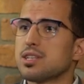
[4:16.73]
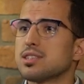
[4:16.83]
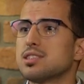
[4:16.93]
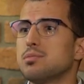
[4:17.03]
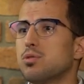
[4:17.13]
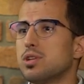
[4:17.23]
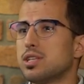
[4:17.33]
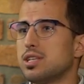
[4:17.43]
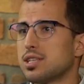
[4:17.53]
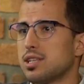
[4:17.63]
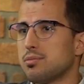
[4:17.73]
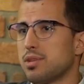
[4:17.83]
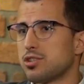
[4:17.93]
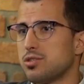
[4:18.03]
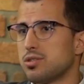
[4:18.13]
dass die Politik den
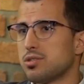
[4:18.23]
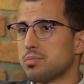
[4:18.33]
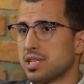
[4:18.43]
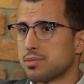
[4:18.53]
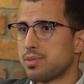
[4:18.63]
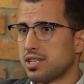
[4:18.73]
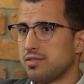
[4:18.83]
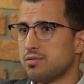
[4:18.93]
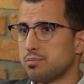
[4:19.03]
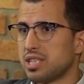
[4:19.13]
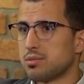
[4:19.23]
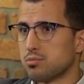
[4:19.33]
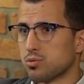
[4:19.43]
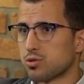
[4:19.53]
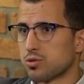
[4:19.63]
Menschen Perspektiven bieten
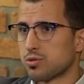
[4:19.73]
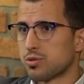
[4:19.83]
muss